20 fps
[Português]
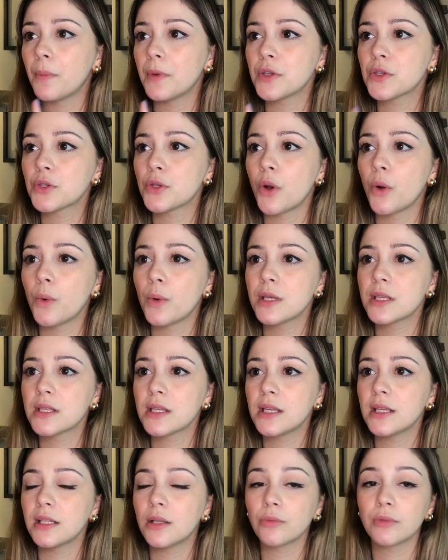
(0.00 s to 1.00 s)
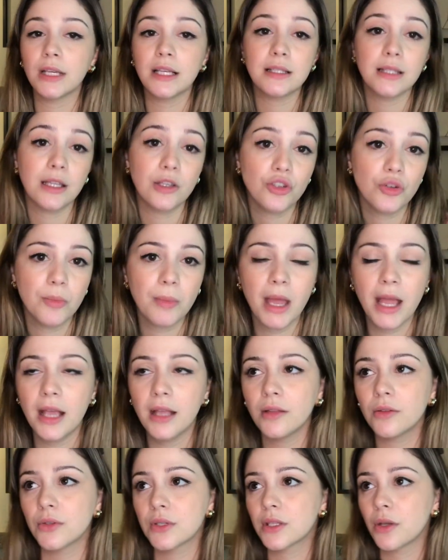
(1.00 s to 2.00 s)
pessoas que não têm
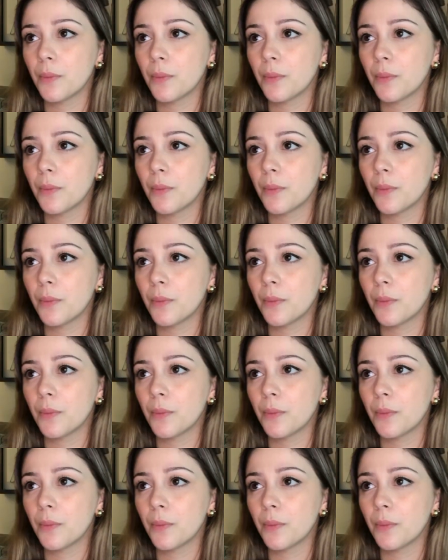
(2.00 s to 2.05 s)
sentimentos,